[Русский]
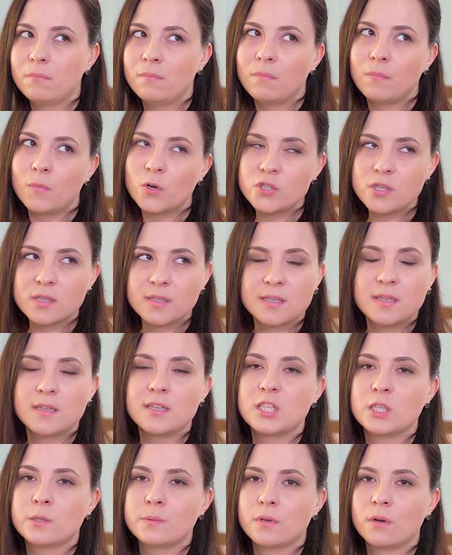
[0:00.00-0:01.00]
Можно это
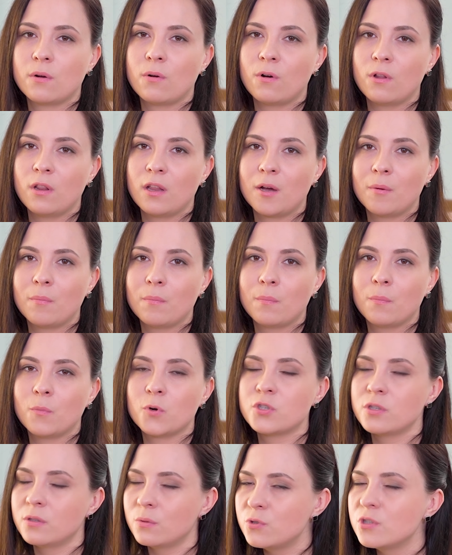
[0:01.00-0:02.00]
делать с психологом,
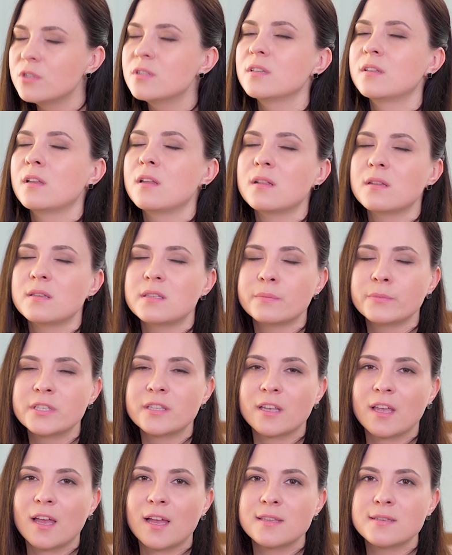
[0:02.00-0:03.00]
можно научиться это делать
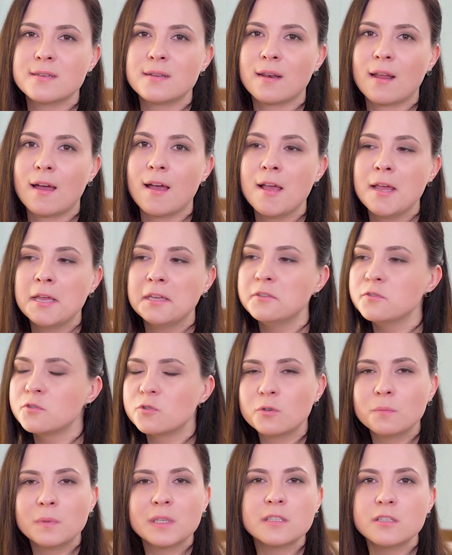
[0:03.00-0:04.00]
самостоятельно.
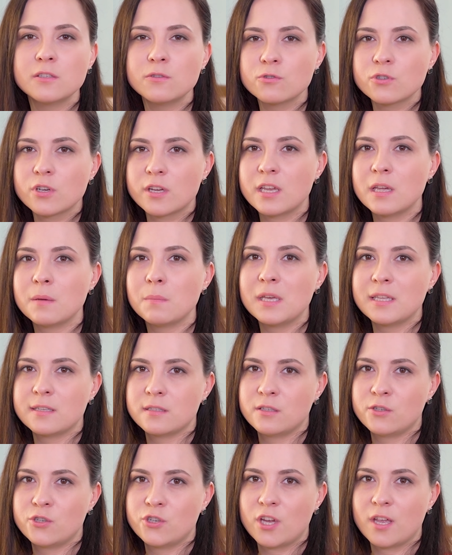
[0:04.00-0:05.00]
Инструмент здесь уже не имеет
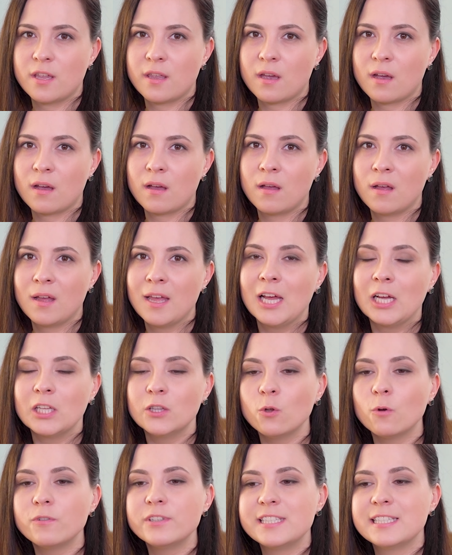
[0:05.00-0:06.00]
значения.
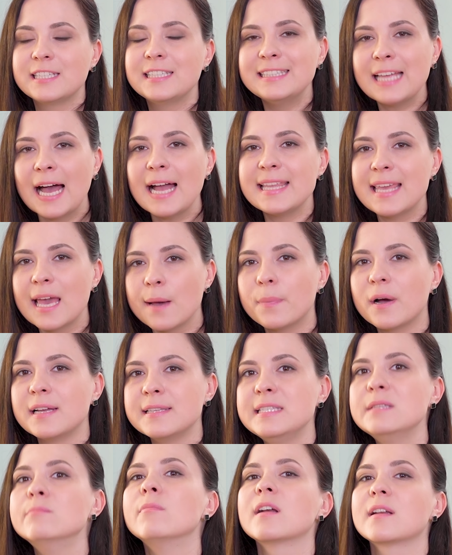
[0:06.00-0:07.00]
Но всегда
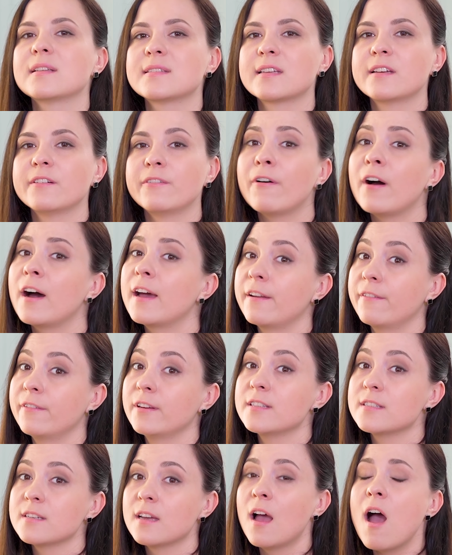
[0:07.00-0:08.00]
необходимо
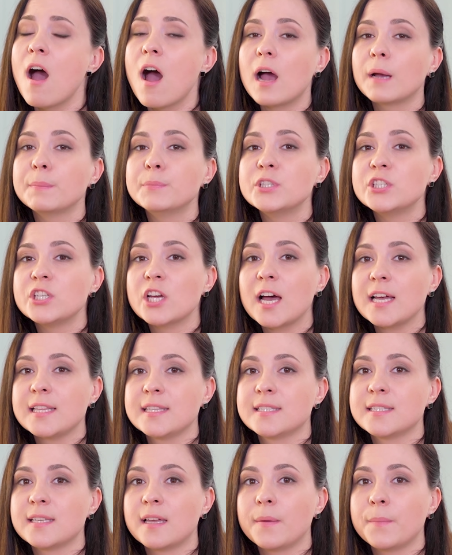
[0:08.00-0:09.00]
разговаривать,
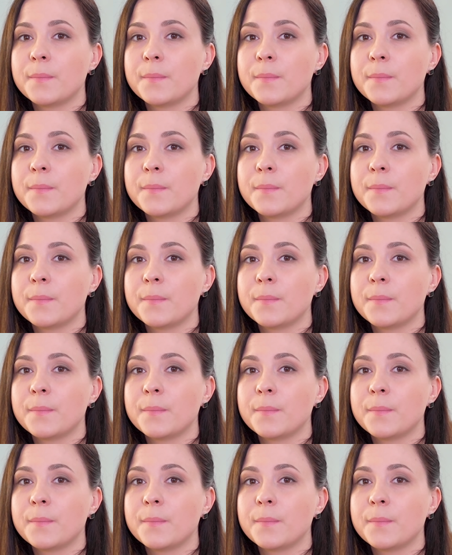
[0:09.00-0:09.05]
общаться.